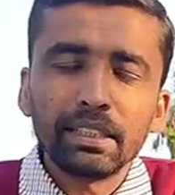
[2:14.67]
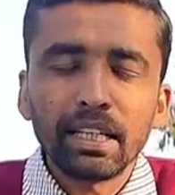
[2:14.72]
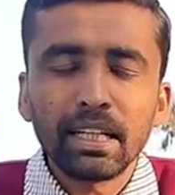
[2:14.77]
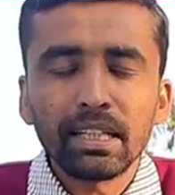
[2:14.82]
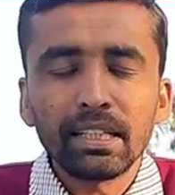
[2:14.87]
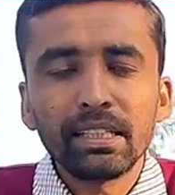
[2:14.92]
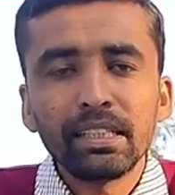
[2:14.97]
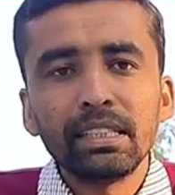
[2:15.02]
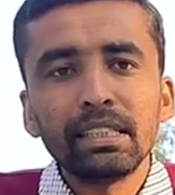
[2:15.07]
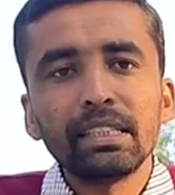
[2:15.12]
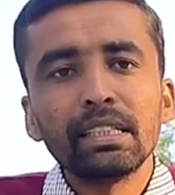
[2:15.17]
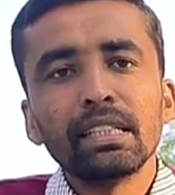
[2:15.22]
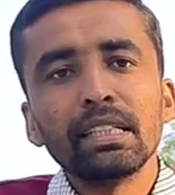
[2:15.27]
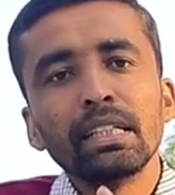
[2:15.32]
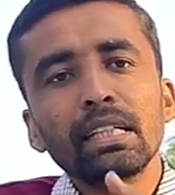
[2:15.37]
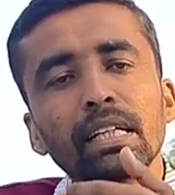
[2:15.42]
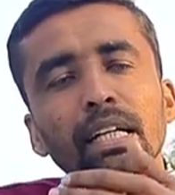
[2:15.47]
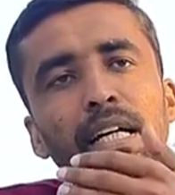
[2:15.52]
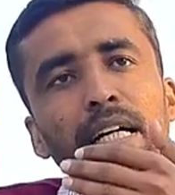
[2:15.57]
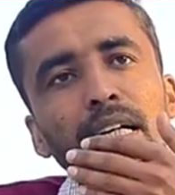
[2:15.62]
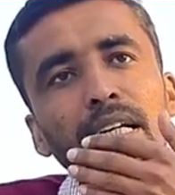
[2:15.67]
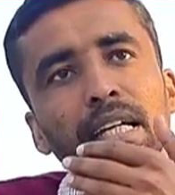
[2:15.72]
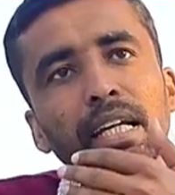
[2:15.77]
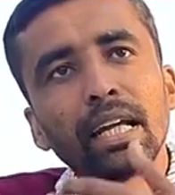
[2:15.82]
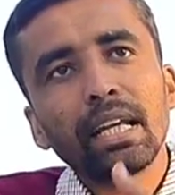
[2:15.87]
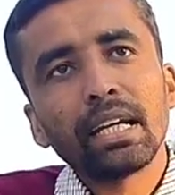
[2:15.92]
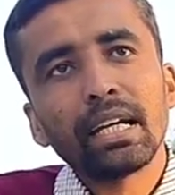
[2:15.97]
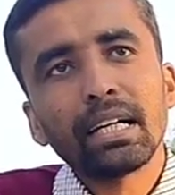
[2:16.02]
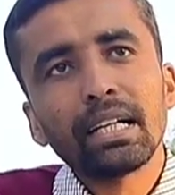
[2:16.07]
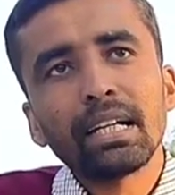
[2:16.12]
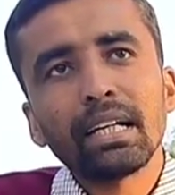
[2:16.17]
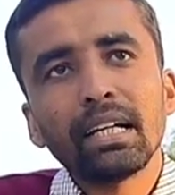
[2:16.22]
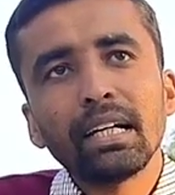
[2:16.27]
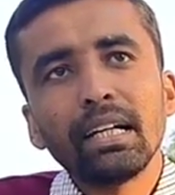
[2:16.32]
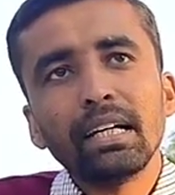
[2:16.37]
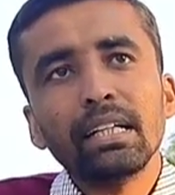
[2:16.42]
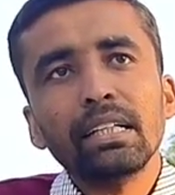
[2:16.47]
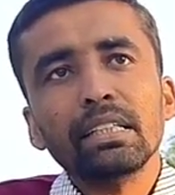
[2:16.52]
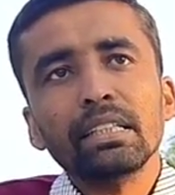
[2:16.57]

ইতালি কানাডা